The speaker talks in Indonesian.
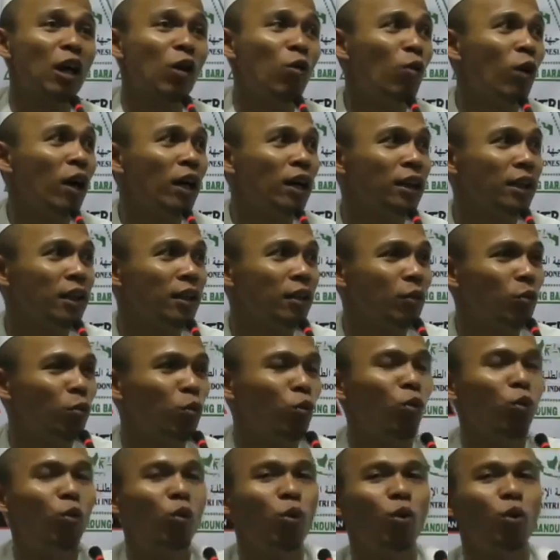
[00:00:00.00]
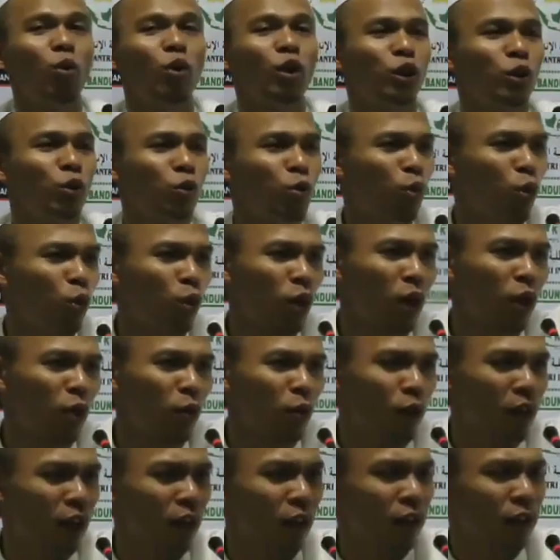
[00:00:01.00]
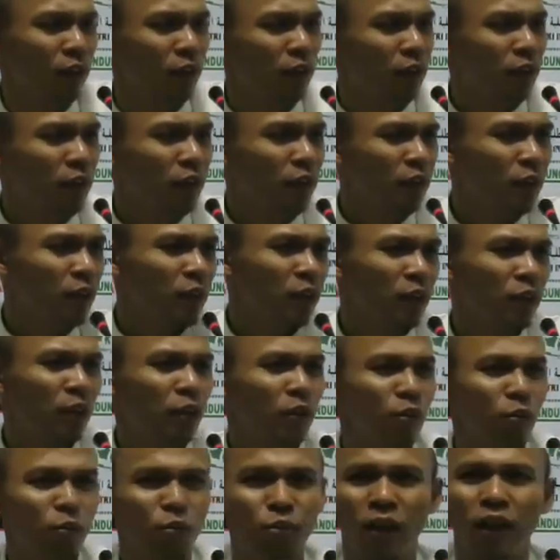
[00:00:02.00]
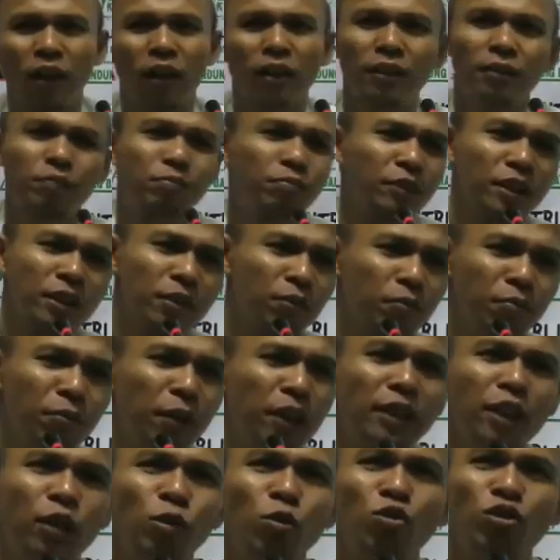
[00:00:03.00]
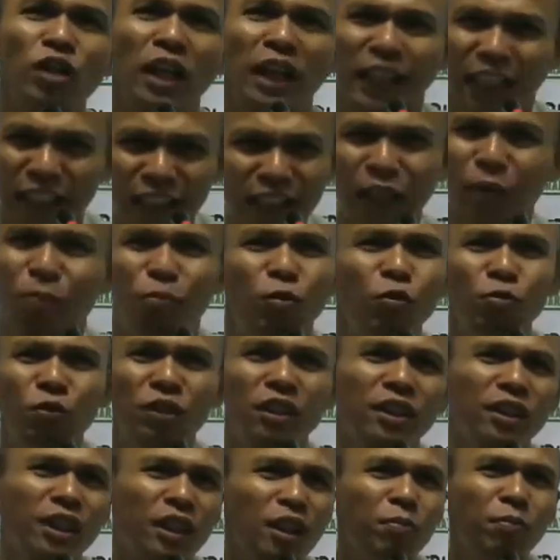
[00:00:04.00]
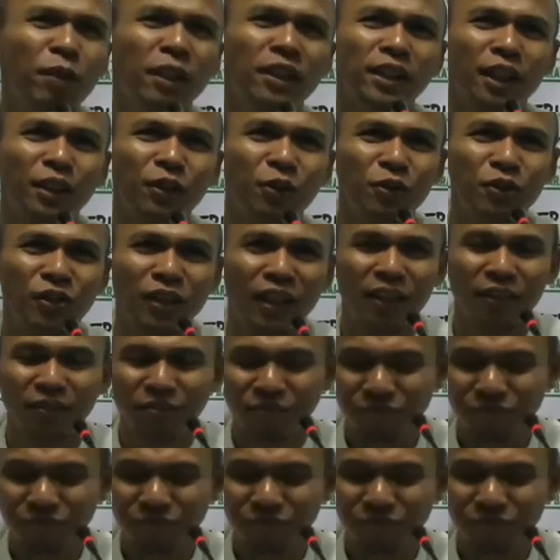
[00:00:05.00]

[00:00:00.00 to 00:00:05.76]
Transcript: tahu wali uh, itu orang-orang wah banyak dosa kita pun bisa jadi banyak dosa